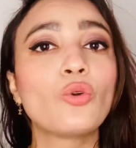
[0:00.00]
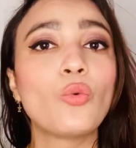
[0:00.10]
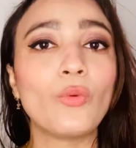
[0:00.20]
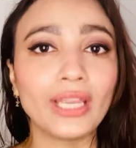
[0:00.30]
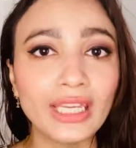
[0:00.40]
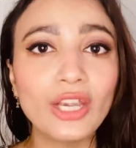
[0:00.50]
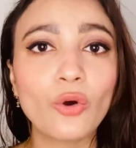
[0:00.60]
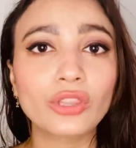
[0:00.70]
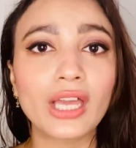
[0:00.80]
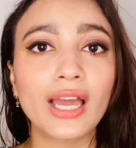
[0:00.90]
हूँ वही
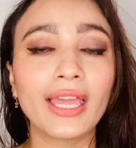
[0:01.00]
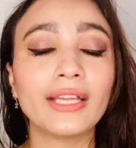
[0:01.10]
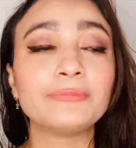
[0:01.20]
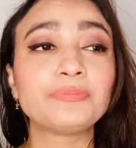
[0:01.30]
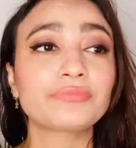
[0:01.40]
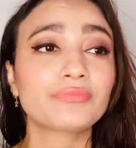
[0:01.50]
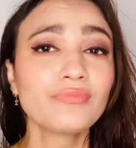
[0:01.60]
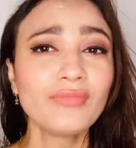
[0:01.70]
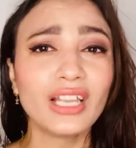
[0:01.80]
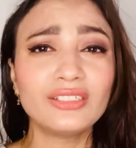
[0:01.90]
होता है
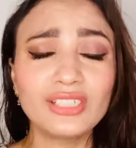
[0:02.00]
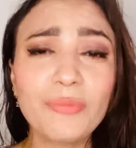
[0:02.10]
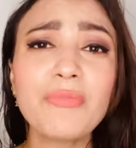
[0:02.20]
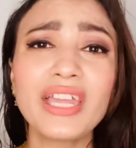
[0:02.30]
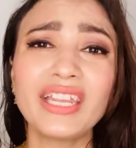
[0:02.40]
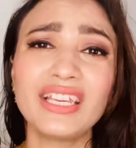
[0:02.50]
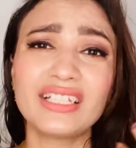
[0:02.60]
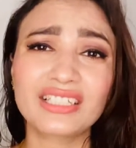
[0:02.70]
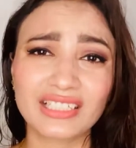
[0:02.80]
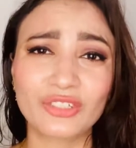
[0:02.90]
जब मैंने
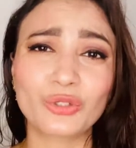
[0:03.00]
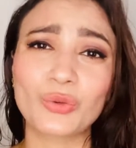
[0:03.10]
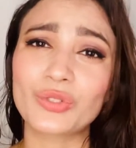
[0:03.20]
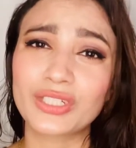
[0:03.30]
इस सच को